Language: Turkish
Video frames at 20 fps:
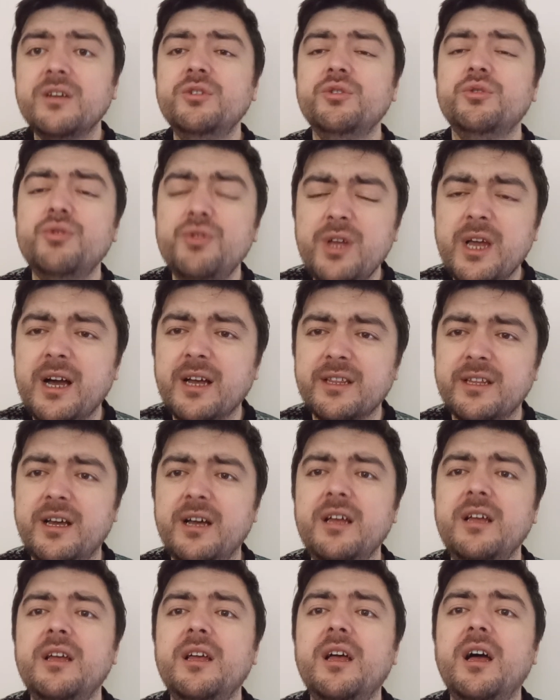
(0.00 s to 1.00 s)

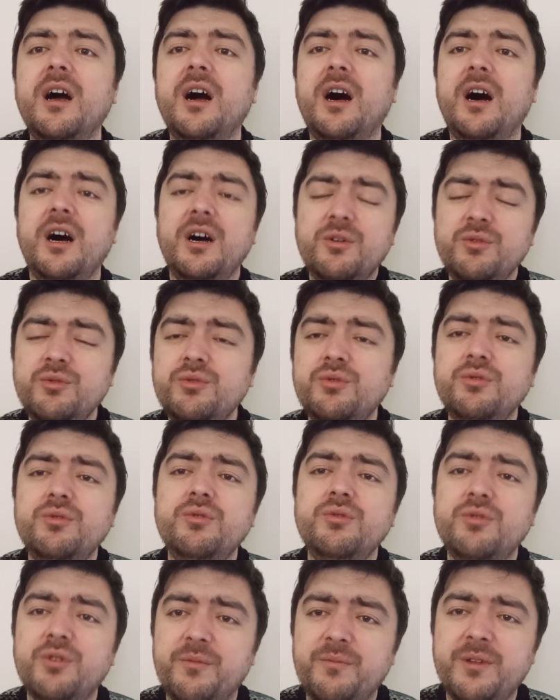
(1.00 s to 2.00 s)
Rüyada
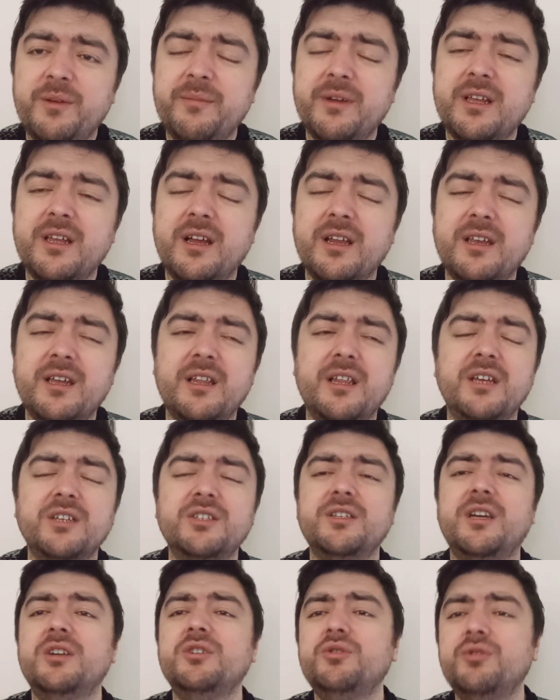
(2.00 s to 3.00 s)
ahududu toplamak
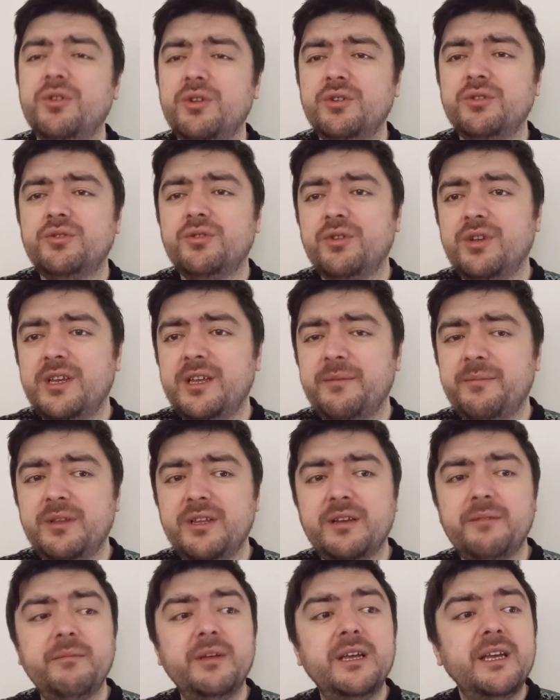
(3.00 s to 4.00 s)
arkadaşlar şöyle
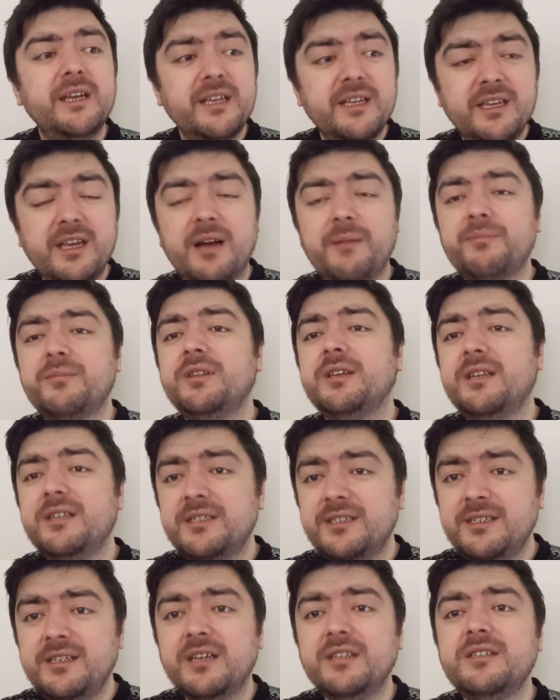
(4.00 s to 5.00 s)
söyleyebilirim.
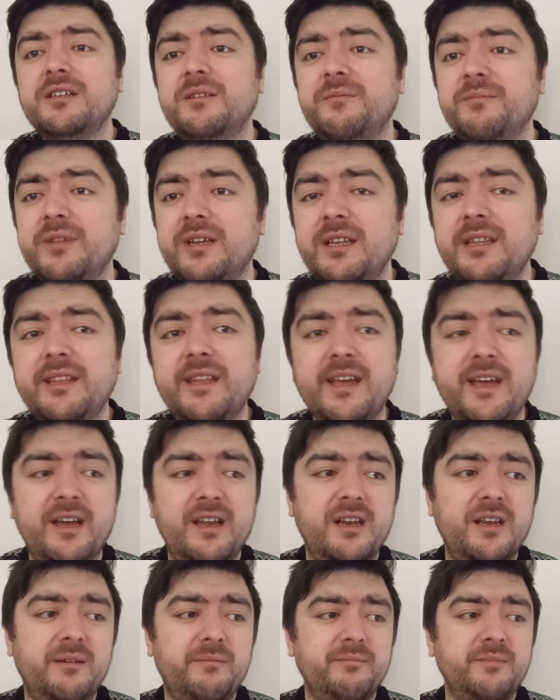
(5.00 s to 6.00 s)
Yaptığınız yatırımların
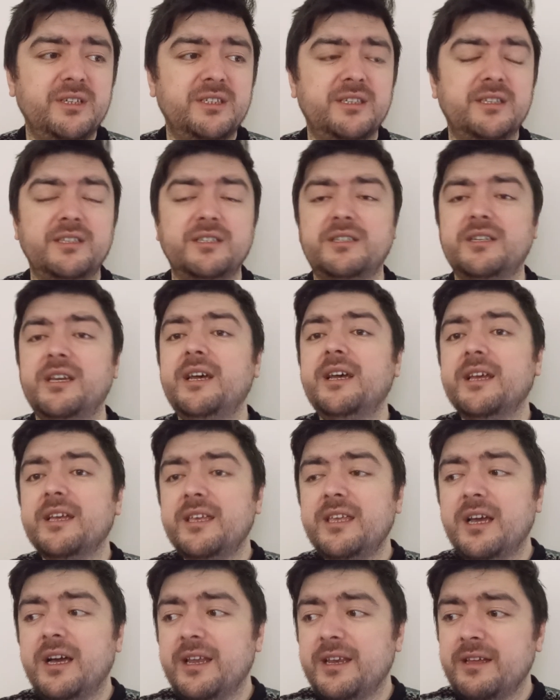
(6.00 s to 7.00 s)
değerlenmesidir.
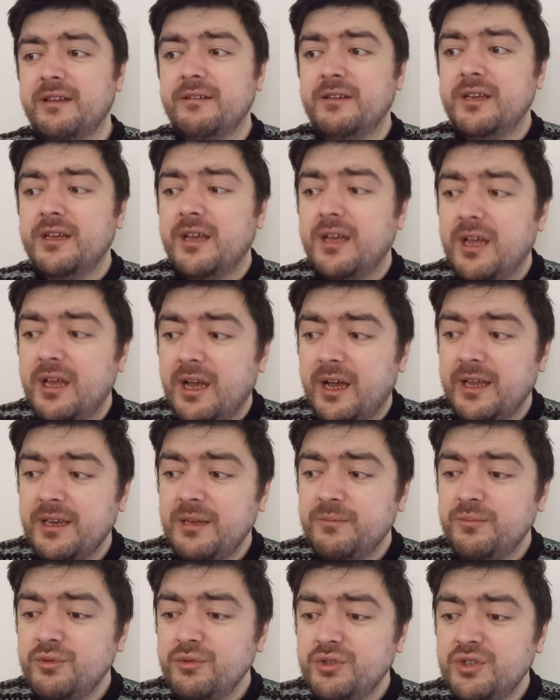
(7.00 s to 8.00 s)
Yani
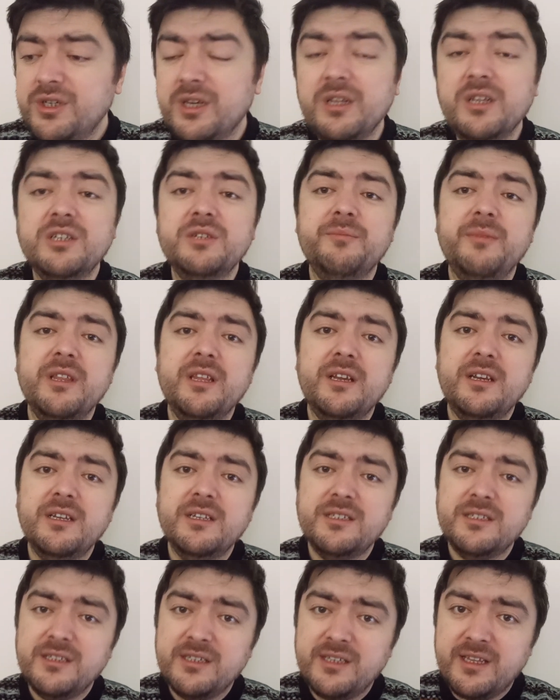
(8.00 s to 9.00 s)
Hani bu
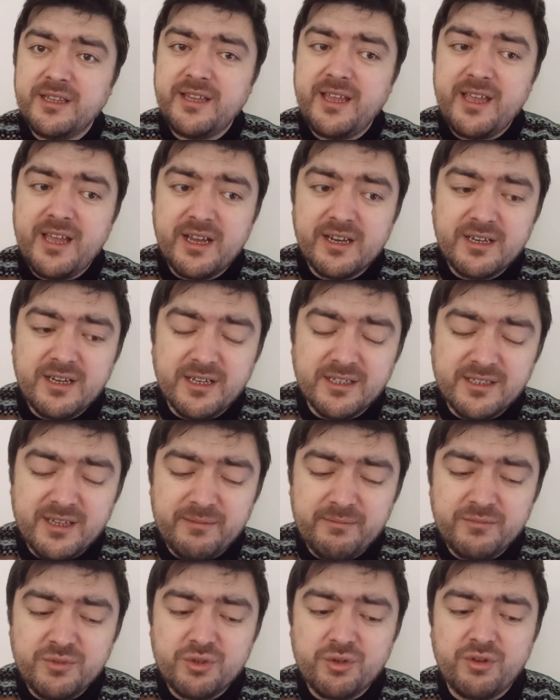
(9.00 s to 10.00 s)
çalışmalarınızın da değer
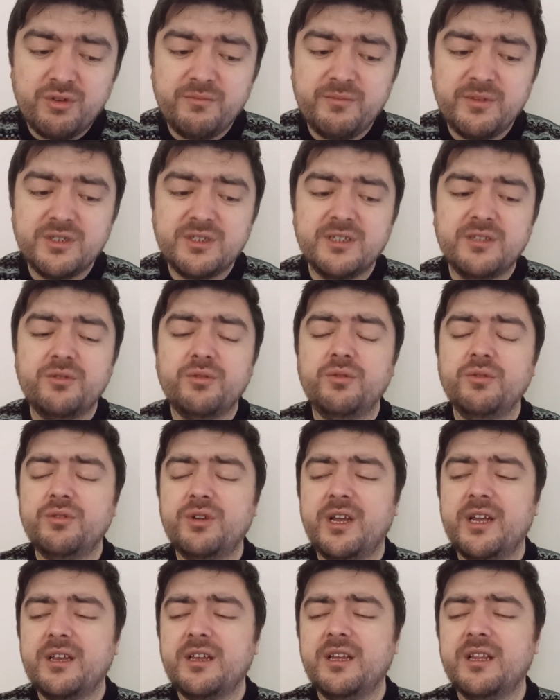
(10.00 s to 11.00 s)
kazanmış olması da olur
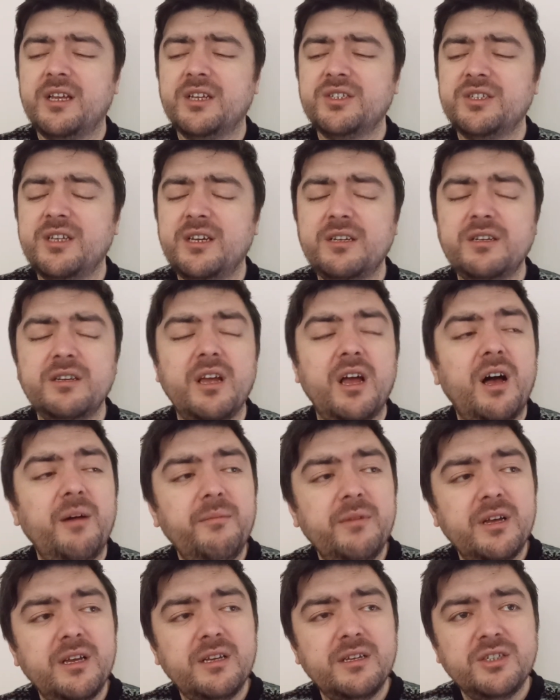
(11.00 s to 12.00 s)
arkadaşlar.
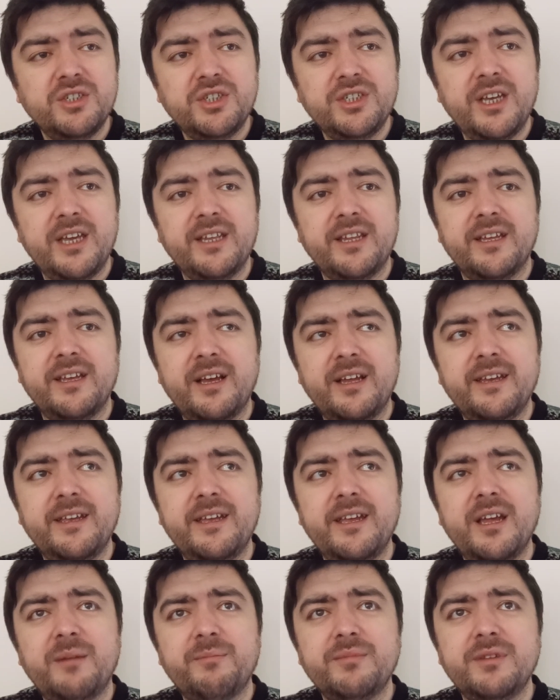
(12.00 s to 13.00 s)
Ama şey de
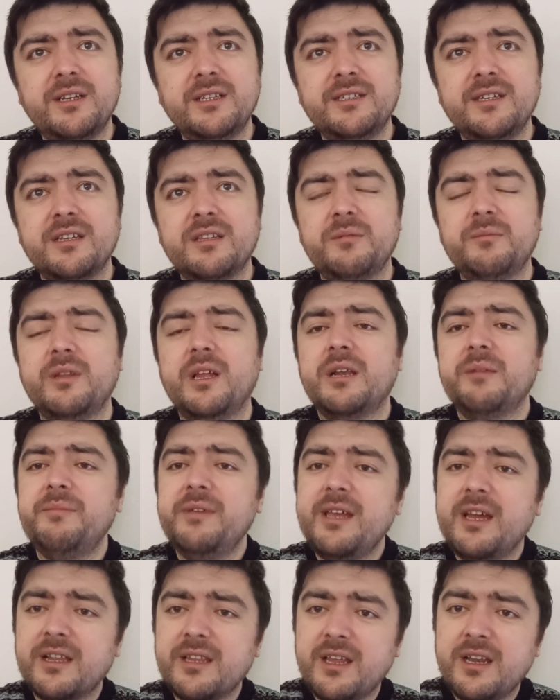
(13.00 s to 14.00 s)
hani yaptığınız yatırımlar
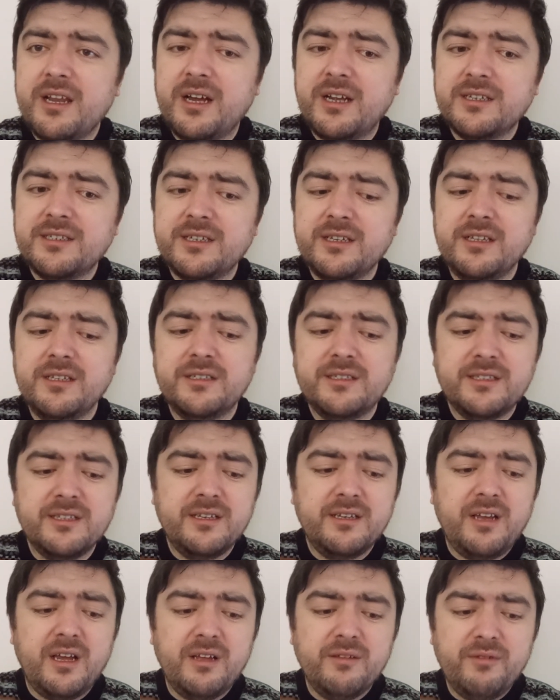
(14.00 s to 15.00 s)
bir yerden arsa
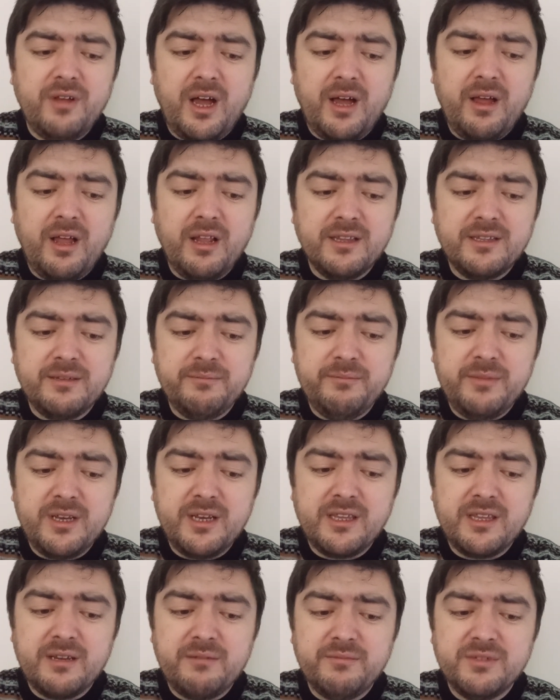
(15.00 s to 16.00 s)
alırsın, altın
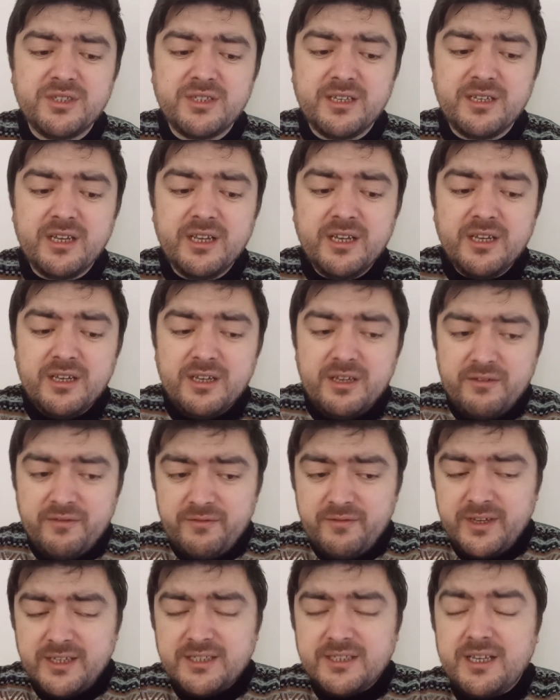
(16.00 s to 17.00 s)
biriktirmişsin
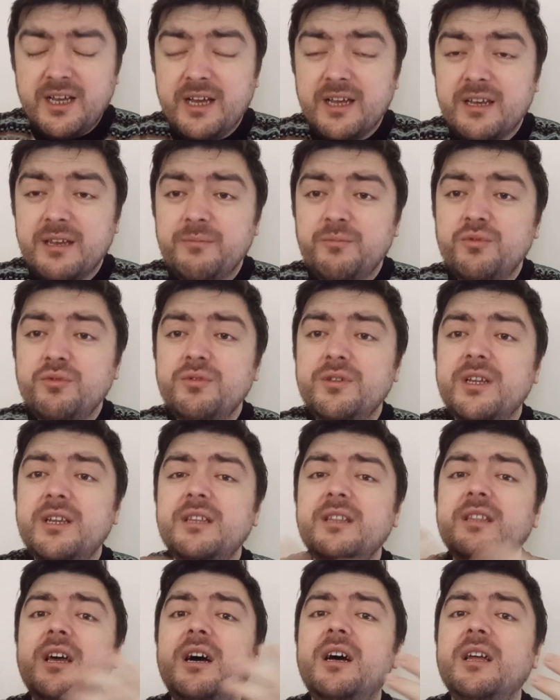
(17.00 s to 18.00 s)
vesaire
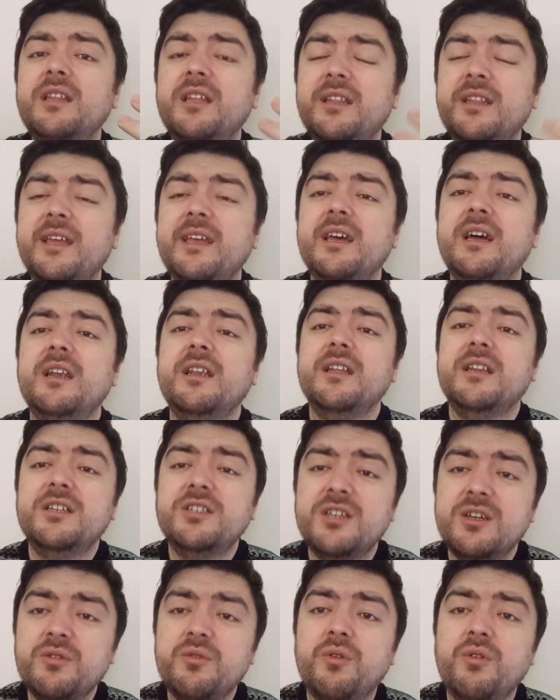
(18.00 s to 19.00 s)
bunların daha da
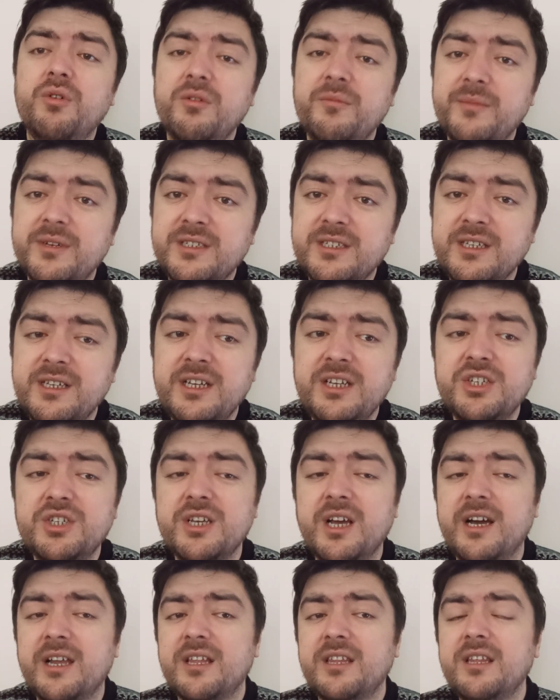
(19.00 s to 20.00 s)
değerlenecek olmasını
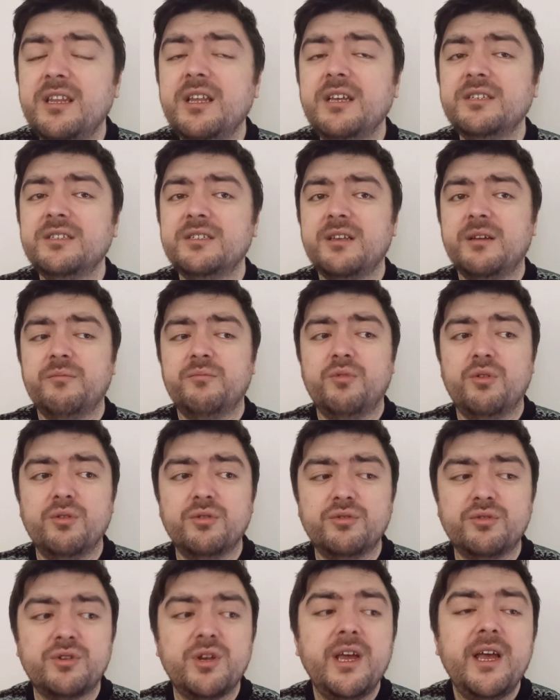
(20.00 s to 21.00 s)
işaret eden
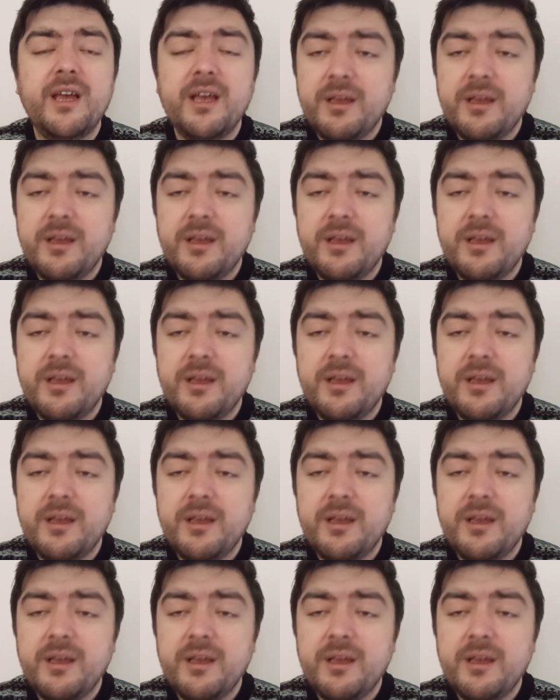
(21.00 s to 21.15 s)
semboldür.